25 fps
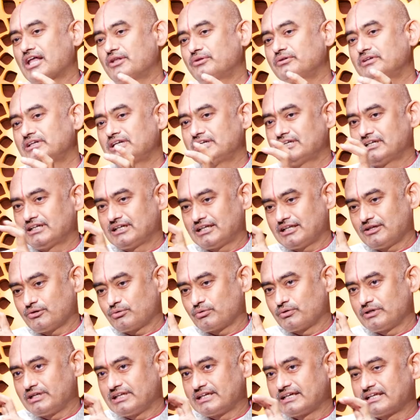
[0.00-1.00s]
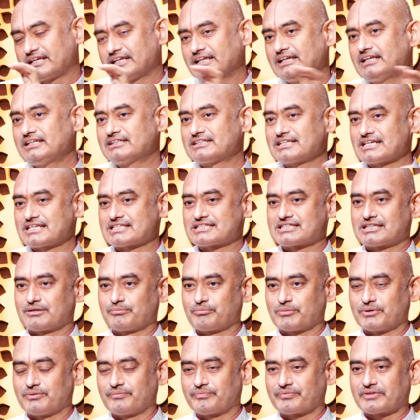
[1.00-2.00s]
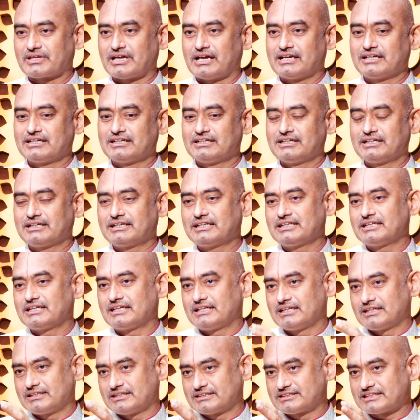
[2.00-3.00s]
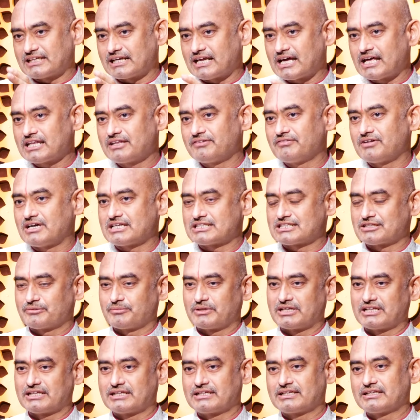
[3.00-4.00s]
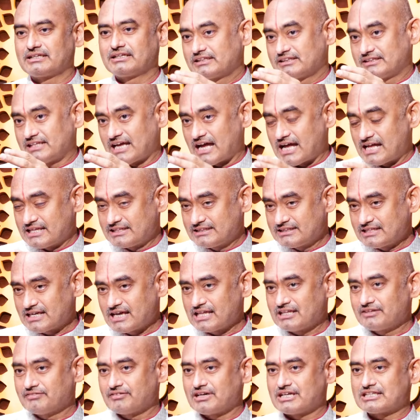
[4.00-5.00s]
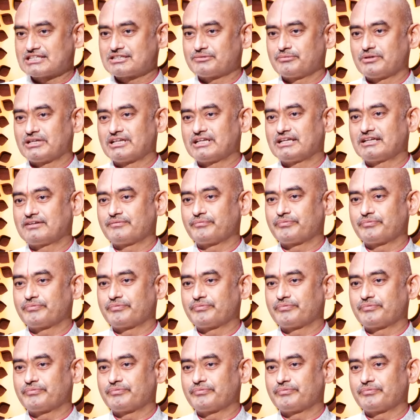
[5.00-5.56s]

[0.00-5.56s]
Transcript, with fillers: అందుకని ఏంటంటే కొన్ని క్రియలు చేస్తాం మేము అంటే ఏంటంటే జలాదివాసం అని ధాన్యాదివాసం అని